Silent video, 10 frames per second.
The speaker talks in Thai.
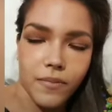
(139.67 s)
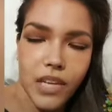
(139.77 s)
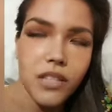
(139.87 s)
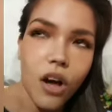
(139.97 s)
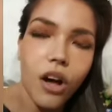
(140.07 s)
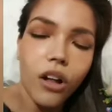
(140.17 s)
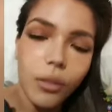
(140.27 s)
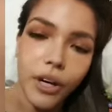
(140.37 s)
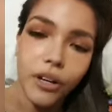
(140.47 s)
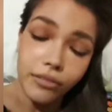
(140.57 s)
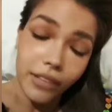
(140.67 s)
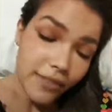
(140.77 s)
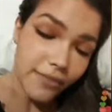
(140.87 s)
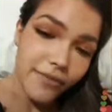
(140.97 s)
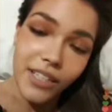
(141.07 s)
it's all part of
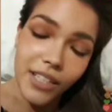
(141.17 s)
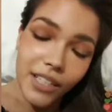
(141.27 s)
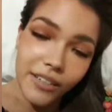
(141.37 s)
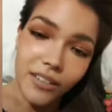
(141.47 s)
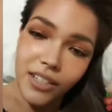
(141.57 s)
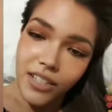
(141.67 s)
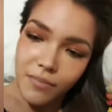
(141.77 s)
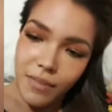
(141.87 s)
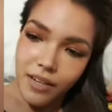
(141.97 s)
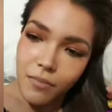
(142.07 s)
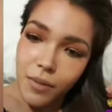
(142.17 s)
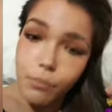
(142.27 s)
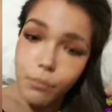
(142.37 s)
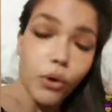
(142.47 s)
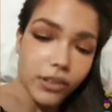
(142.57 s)
life คือคือมันมัน
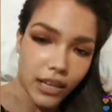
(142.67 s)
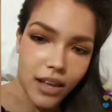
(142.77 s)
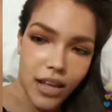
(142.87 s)
ปกติ